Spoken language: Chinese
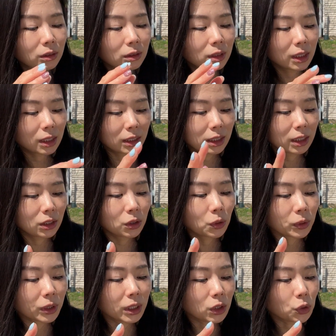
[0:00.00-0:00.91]
这些
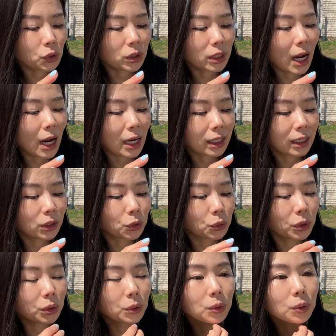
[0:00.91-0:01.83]
东西，所以它可以
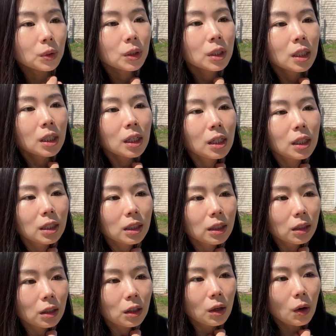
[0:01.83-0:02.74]
对于你
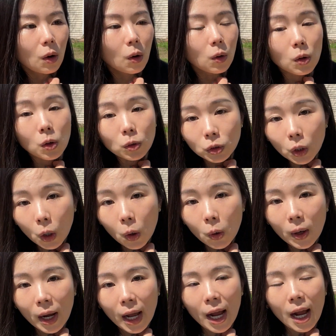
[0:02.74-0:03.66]
的喉咙
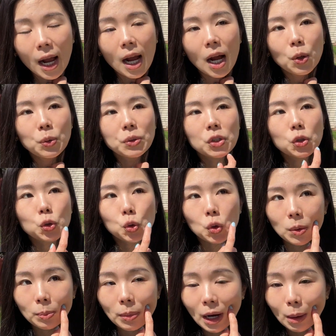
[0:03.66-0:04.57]
痛啊，或者
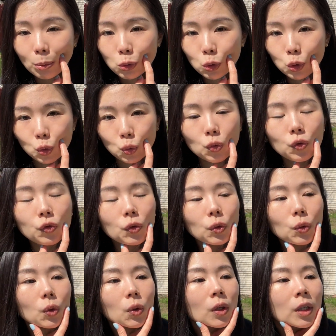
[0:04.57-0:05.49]
嘴巴不舒
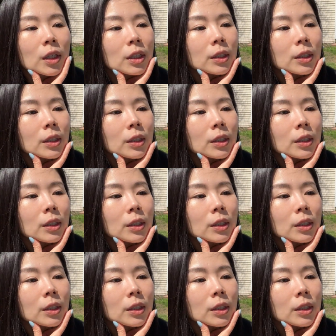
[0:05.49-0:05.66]
服，